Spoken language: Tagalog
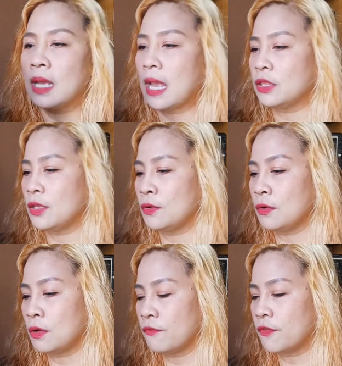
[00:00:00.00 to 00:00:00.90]
Ito
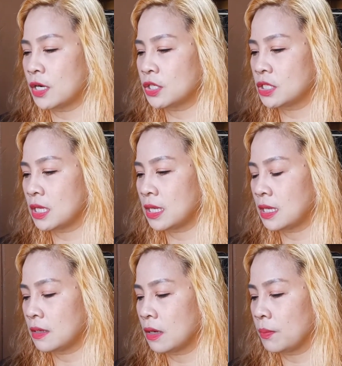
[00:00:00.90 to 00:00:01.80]
yung
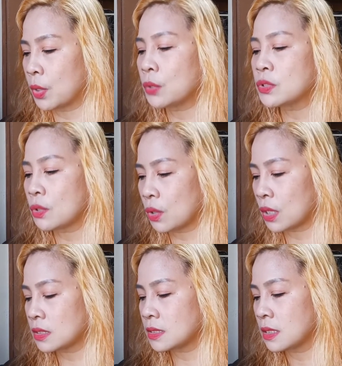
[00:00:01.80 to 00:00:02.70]
Virgin Pro
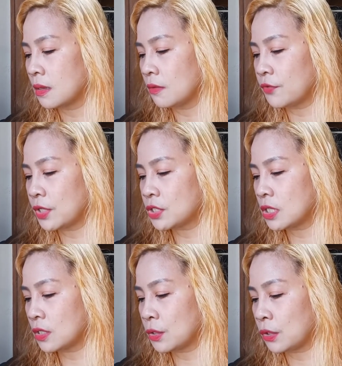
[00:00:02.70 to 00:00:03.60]
Source
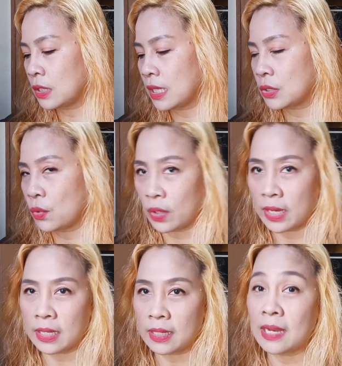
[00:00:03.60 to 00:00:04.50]
virgin coconut
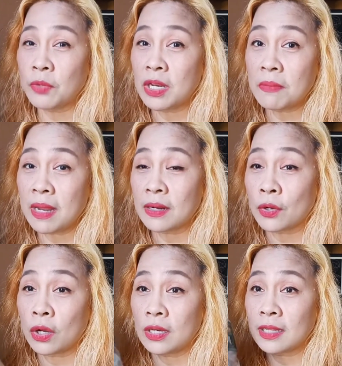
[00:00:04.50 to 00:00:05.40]
oil. Alam niyo naman, ang
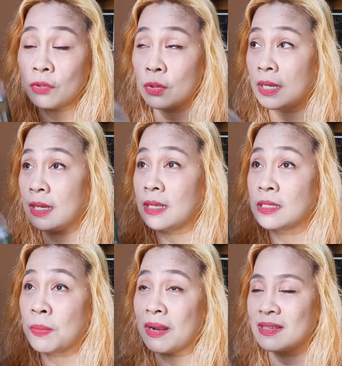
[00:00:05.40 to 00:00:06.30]
coconut oil is
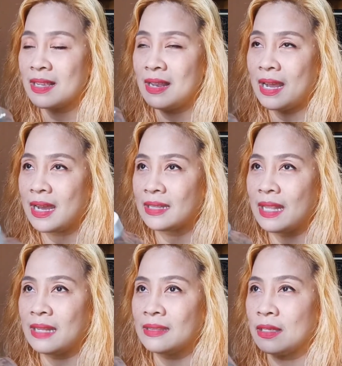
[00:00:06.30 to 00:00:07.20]
para sa lahat.
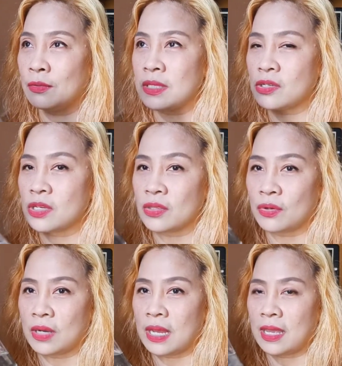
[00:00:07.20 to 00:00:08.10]
Lahat ng usage nito
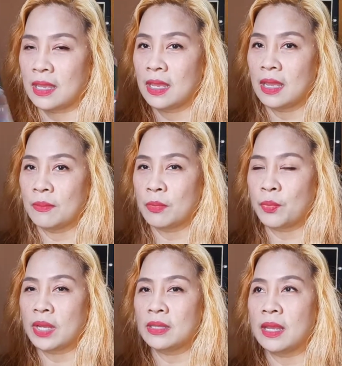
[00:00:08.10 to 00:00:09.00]
ay
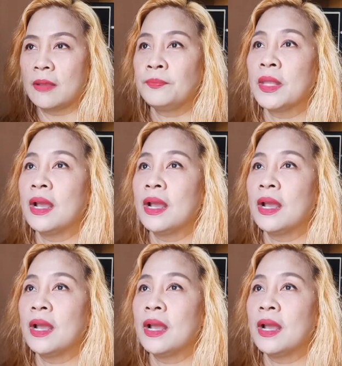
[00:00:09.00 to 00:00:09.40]
pupwede.